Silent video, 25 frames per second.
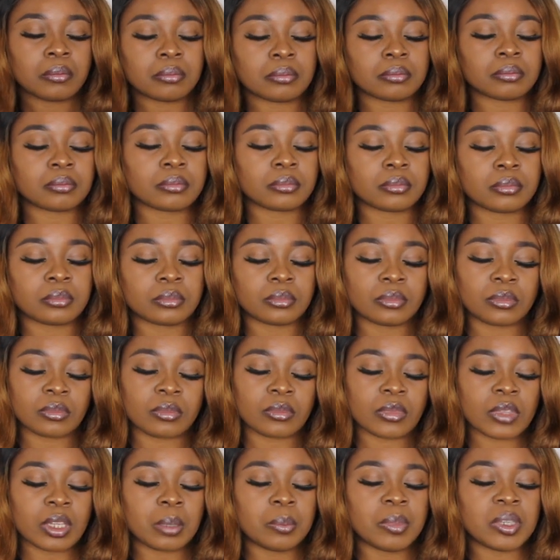Mm,
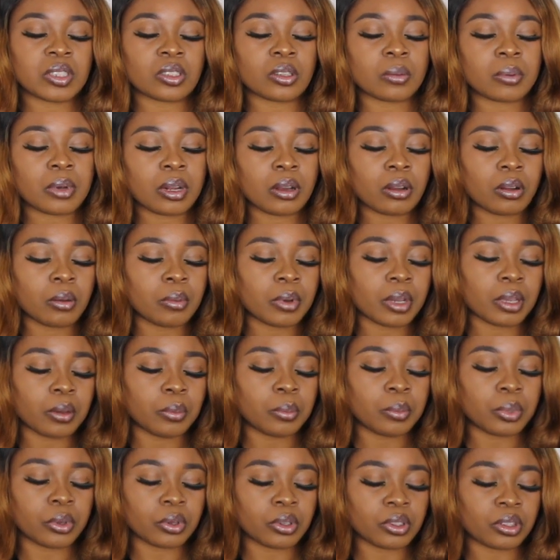me sobran como que
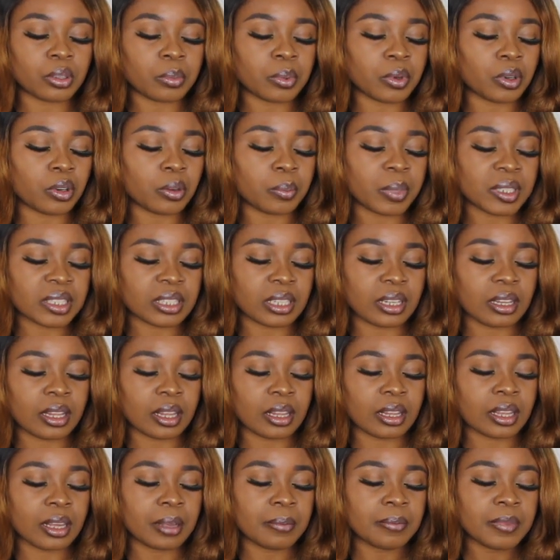un poquito pero no pasa
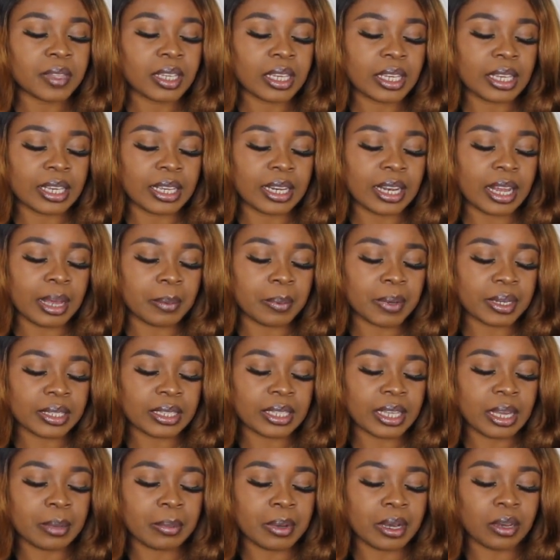nada y la
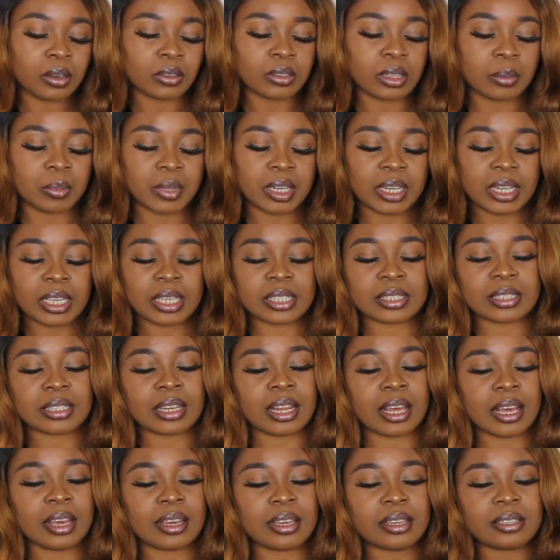parte de abajo también es
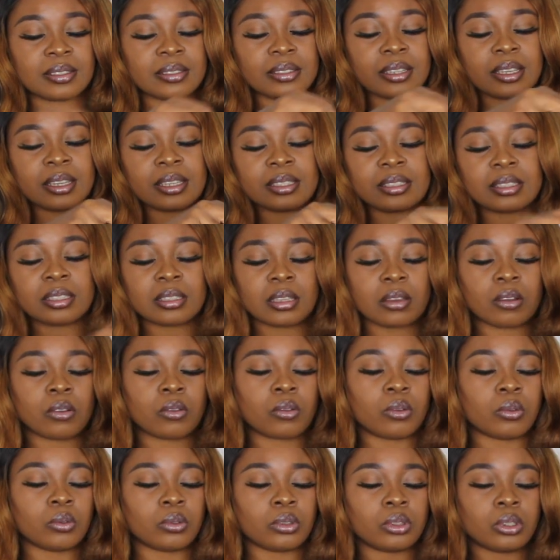la S es ese
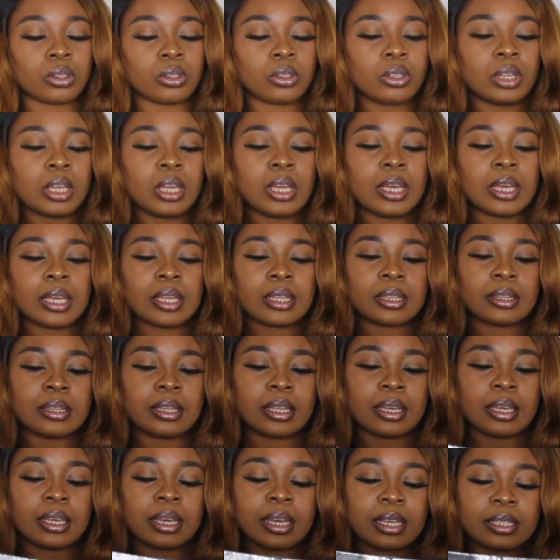conjunto
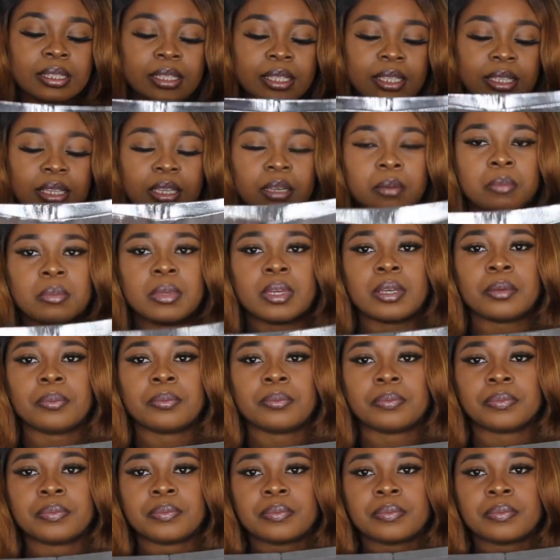de H&M